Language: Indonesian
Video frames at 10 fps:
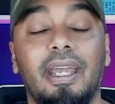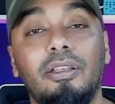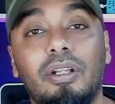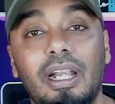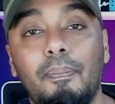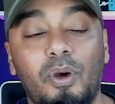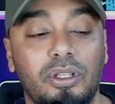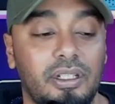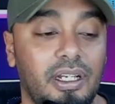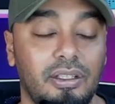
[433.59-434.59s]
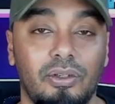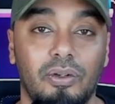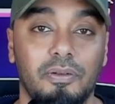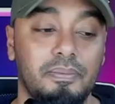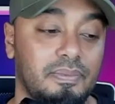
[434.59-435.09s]
Itu repot.
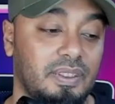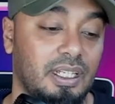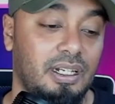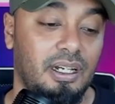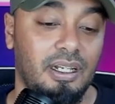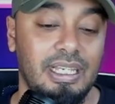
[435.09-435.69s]
Itu uh,